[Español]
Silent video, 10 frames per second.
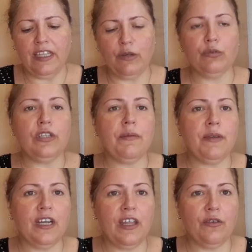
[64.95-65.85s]
¿Te gusta el
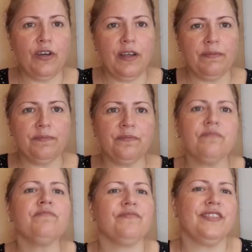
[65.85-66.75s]
Mercadona?
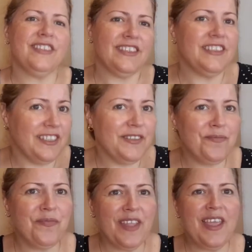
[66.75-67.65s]
Sí,
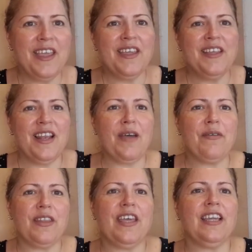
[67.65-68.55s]
la
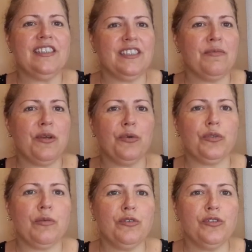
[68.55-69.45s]
verdad es que sí, me
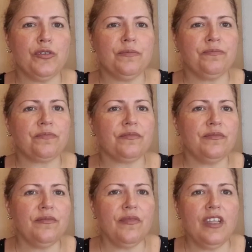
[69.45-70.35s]
gusta mucho.
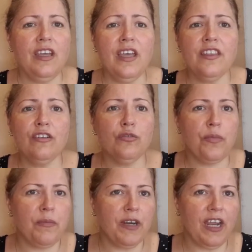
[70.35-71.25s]
Es de los
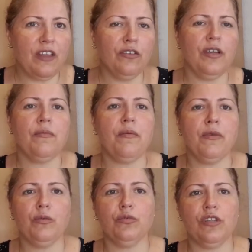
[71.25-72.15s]
supermercados que más
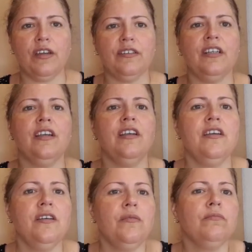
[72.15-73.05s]
me gustan.
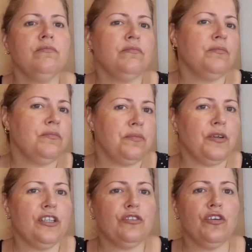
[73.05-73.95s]
Mm,
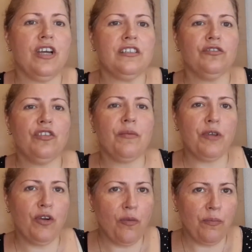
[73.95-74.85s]
por eso casi todas
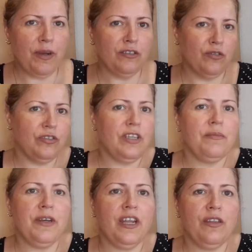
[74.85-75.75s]
mis compras son del
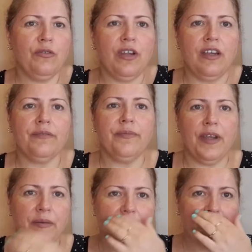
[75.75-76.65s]
Mercadona,
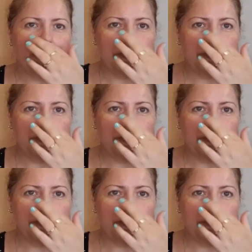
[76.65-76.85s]
la verdad.